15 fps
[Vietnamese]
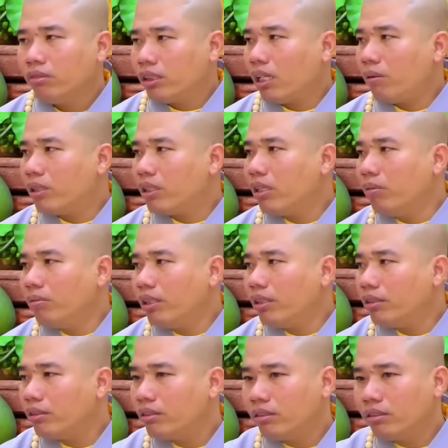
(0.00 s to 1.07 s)
Sao mà trốn
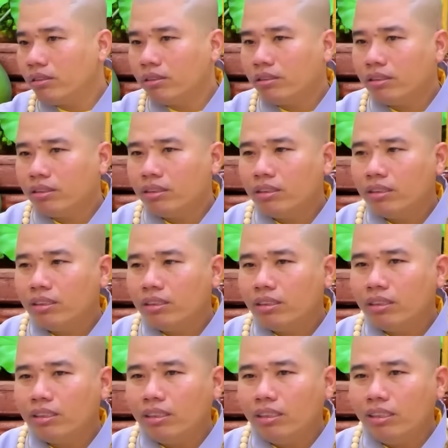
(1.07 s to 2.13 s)
được?
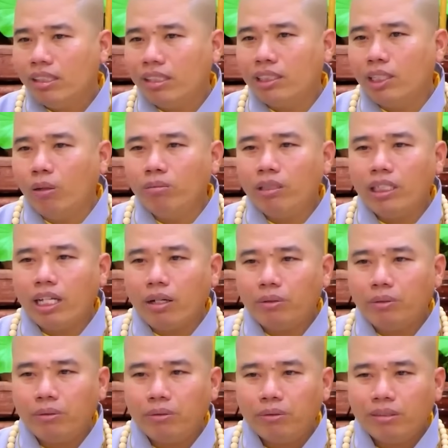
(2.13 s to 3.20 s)
Giờ trốn đi
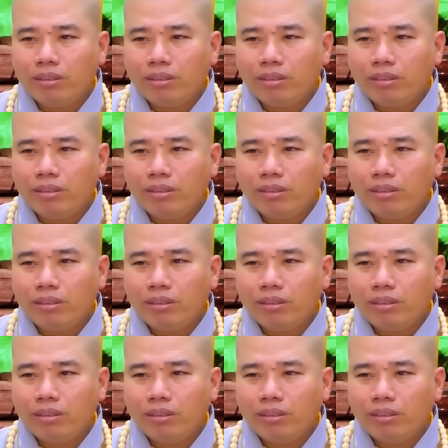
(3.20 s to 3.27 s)
đâu?